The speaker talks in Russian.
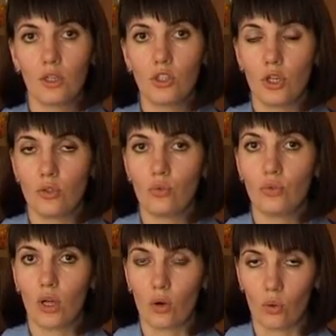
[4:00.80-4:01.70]
частью
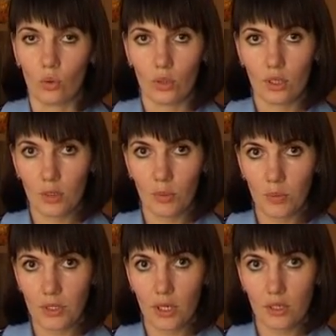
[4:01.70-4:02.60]
2 Кодекса об
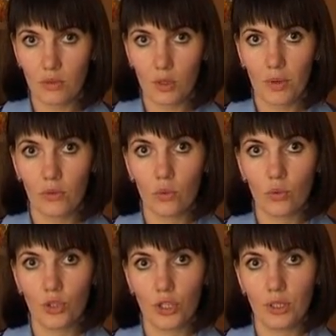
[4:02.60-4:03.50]
административных
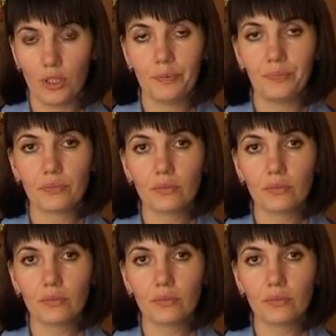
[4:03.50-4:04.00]
правонарушениях.